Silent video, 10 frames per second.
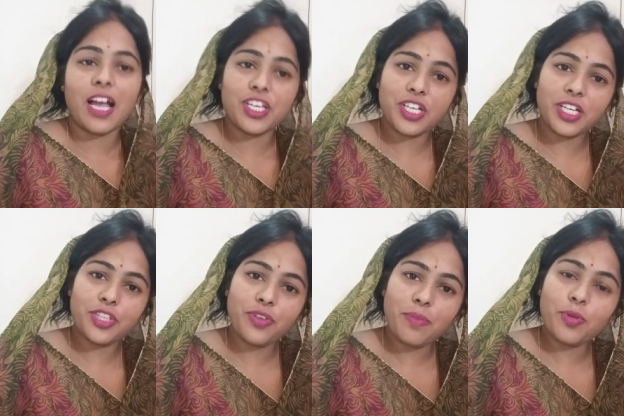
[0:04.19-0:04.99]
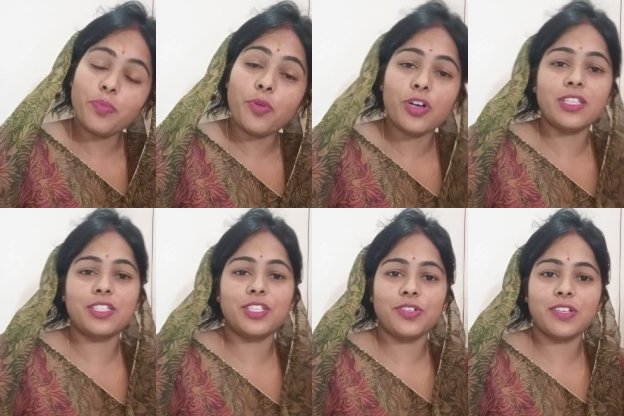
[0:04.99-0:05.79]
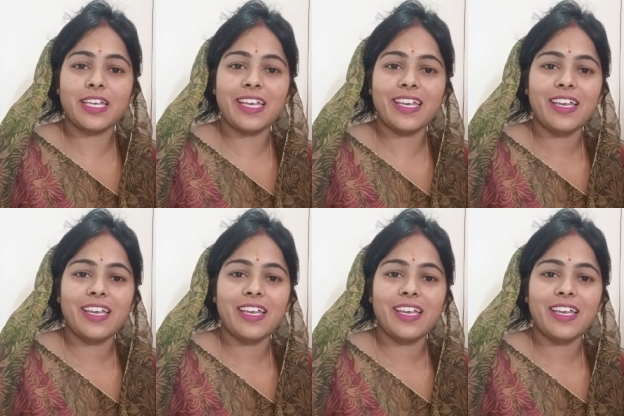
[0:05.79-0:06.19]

आशा करती हूँ आप लोग बहुत अच्छे होंगे